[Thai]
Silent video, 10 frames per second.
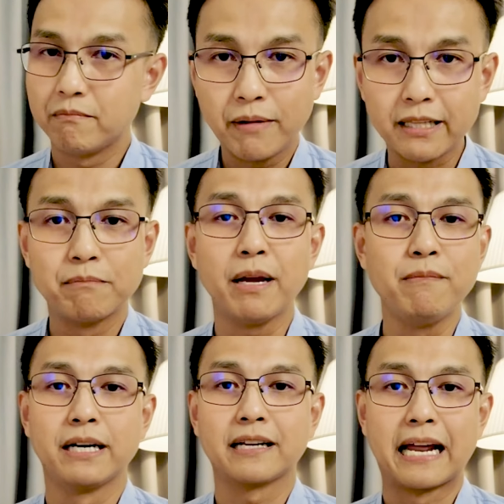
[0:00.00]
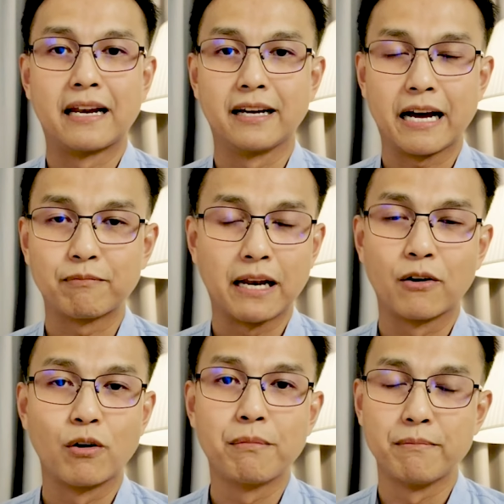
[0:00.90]
ไม่ไม่เหมือนกันเลยครับ แต่ละค
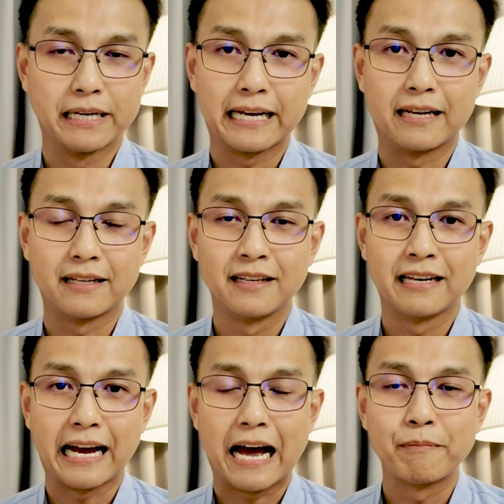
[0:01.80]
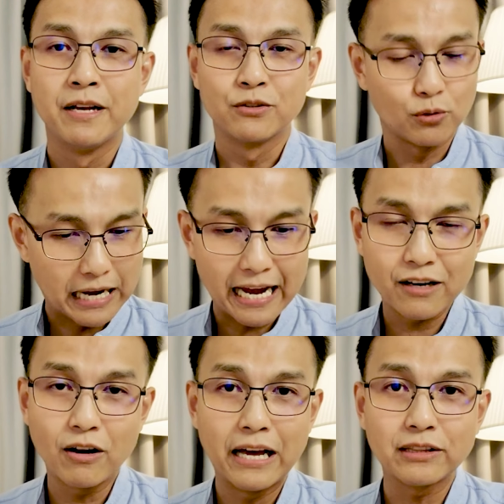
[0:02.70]
นไม่เหมือนกันนะครับ สุดท้าย
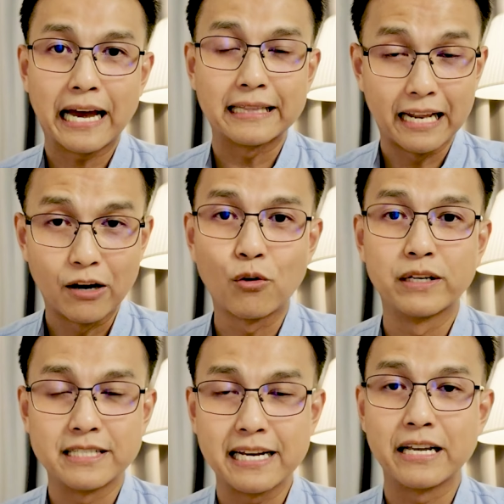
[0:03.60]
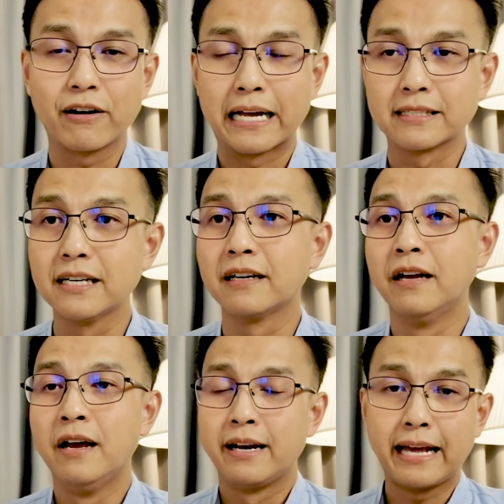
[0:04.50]
ก็แล้วแต่แต่ละคนเช่นเดียวกัน ซึ่ง
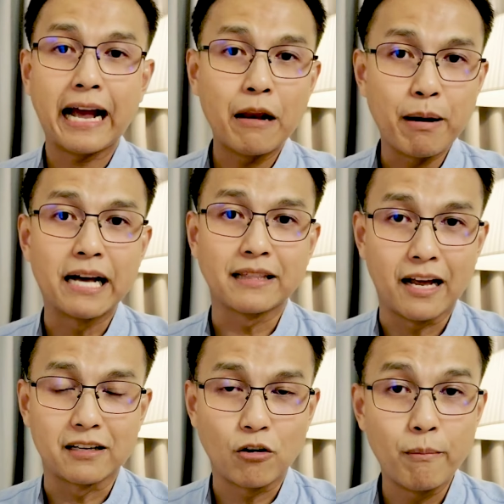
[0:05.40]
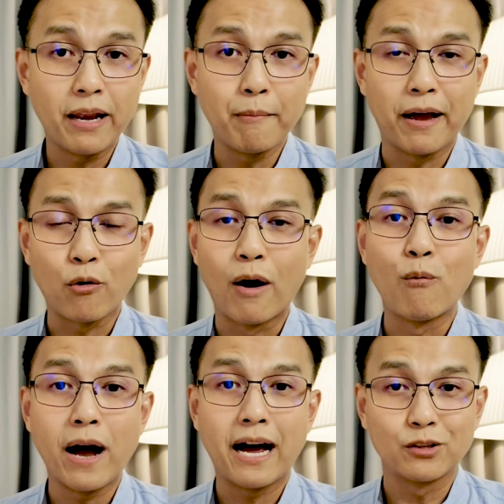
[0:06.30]
ในการผ่าตัดก็ไม่ได้หมายความ
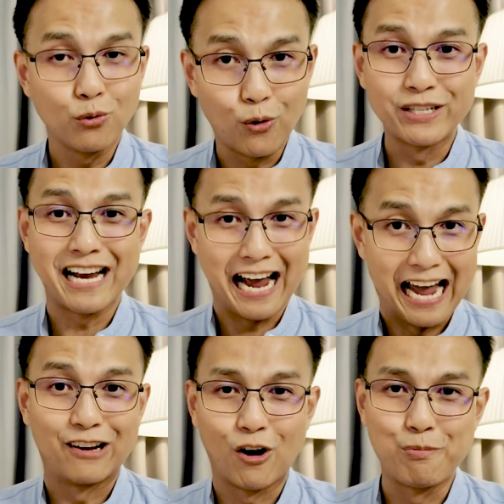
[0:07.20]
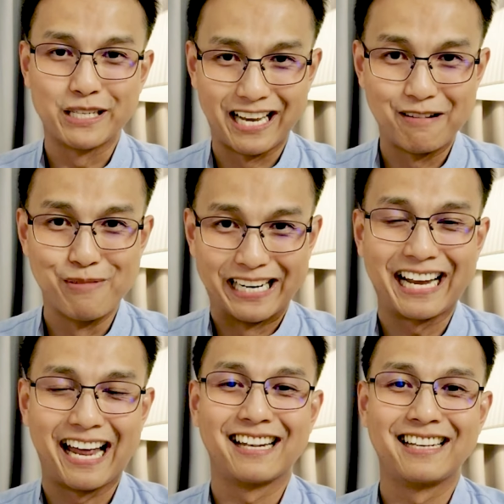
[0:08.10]
ว่าทุกคนจะหายร้อยเปอร์เซ็นต์เหมือน
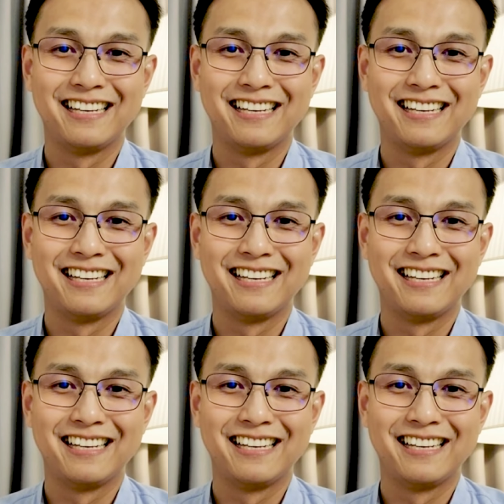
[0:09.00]
กัน